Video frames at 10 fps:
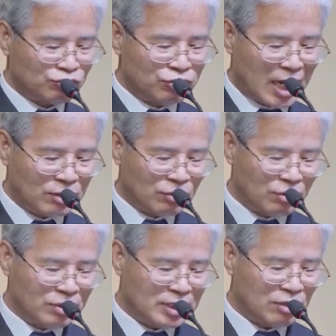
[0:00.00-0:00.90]
두
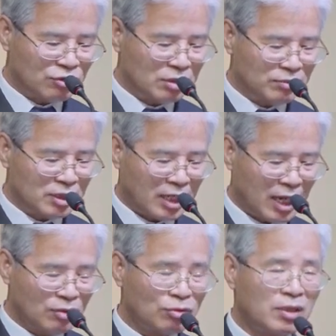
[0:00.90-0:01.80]
강도는 예수님을
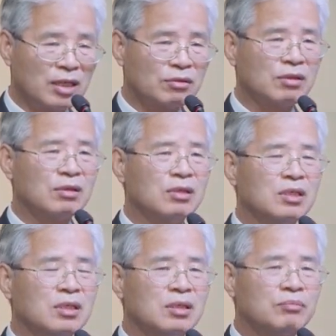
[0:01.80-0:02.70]
계속해서
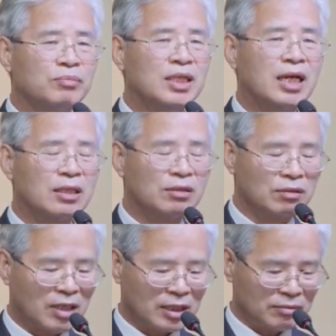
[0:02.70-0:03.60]
비난했던
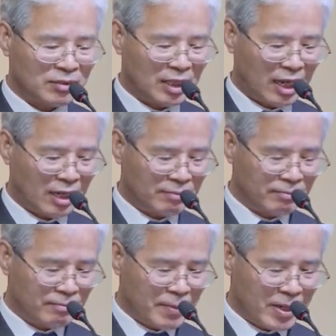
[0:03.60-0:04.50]
것 같습니다.
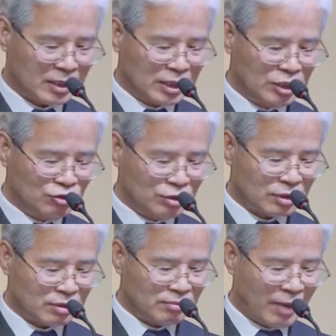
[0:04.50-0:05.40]
그
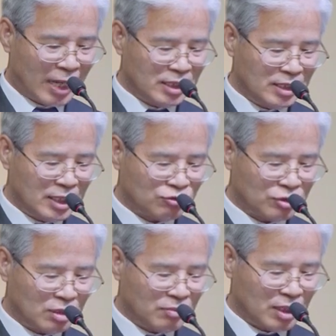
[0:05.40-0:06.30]
이유는 만일
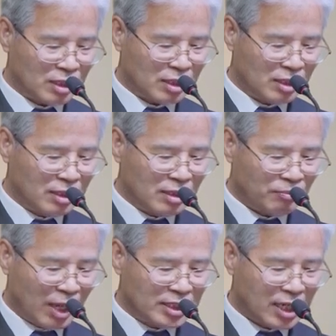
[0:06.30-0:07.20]
예수님이
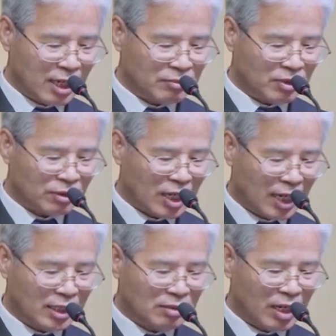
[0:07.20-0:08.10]
메시아이며
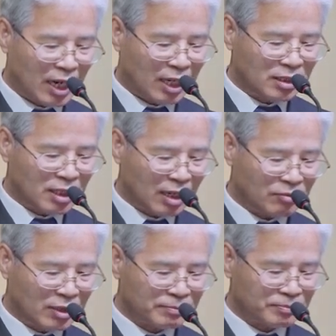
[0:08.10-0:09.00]
하나님의
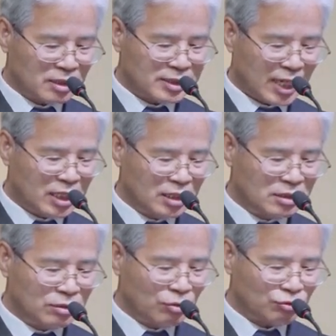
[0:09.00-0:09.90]
아들이라면
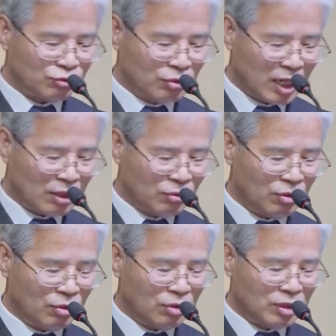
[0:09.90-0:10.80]
자기들도
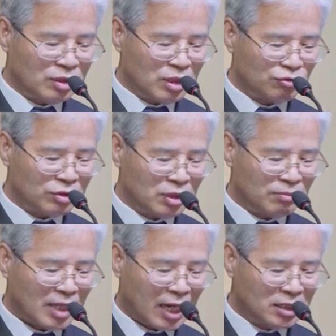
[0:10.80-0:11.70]
구원하고
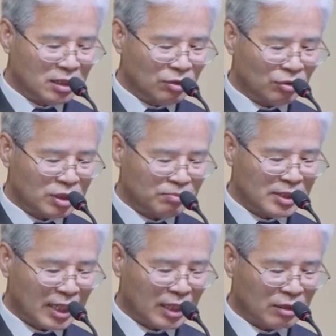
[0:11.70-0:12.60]
예수님 당신도
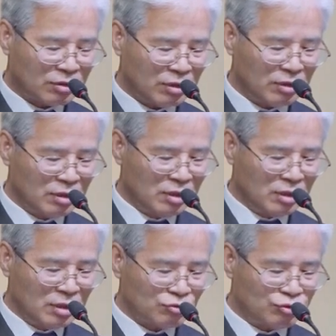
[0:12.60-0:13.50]
십자가에서
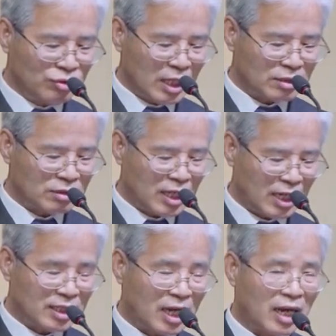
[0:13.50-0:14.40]
구원했어야
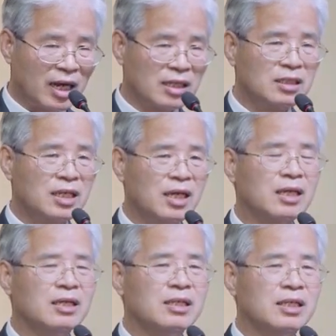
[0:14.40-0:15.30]
한다.
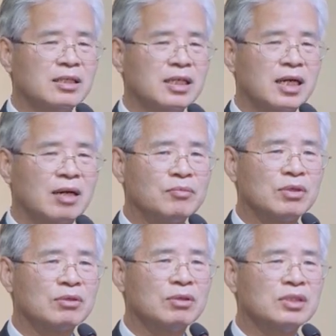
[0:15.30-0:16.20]
이렇게
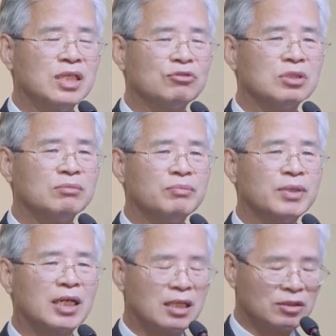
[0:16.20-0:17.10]
생각하면서 예수님을
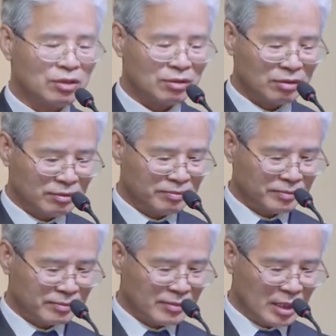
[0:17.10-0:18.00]
비난했죠.
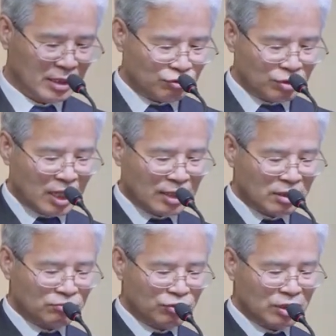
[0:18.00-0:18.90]

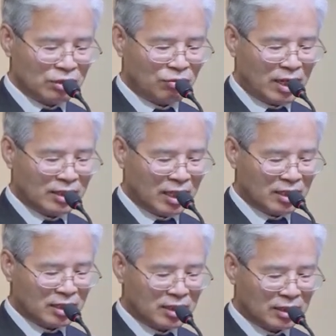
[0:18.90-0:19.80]
구경하던 무리들과
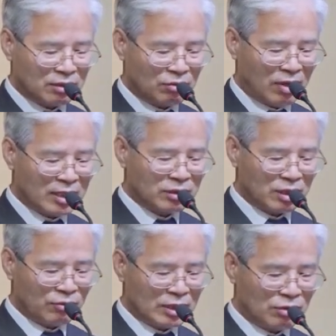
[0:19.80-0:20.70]
대제사장들과
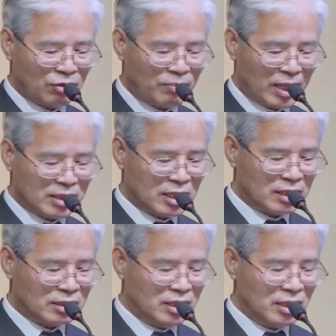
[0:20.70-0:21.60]
서기관들과
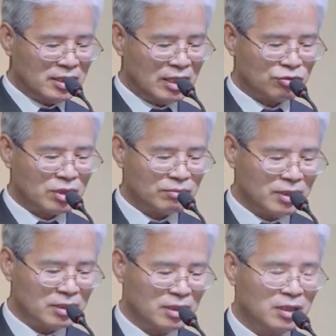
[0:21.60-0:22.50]
바리새인들이
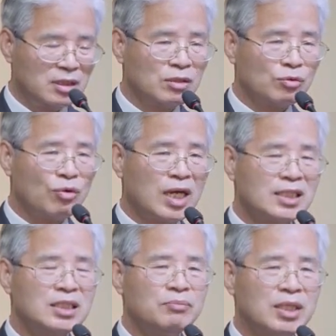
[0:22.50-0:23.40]
예수님을
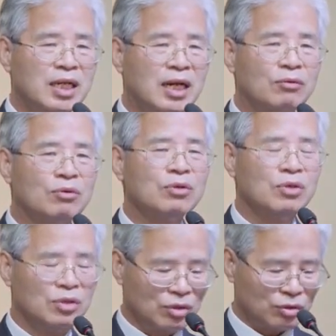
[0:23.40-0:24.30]
똑같이
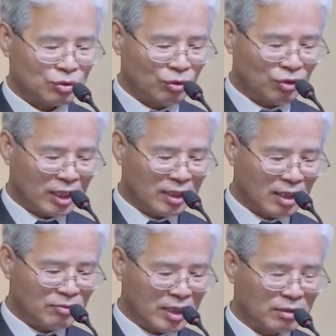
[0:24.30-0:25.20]
비난하고 조롱했기
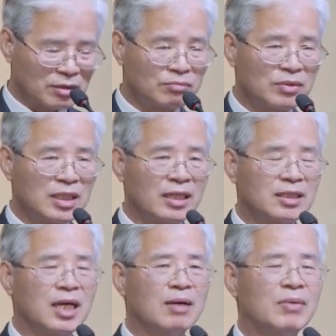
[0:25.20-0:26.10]
때문에 그렇습니다.
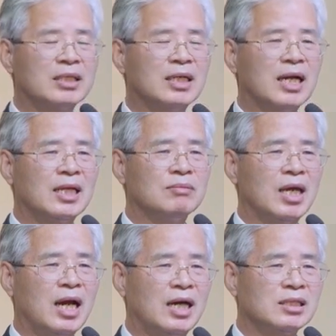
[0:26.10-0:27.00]
네가 만일
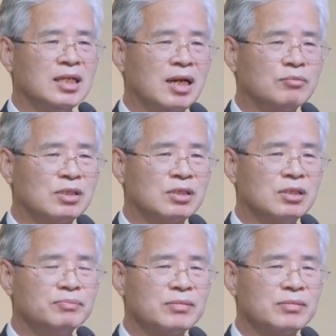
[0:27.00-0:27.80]
하나님의 아들이라면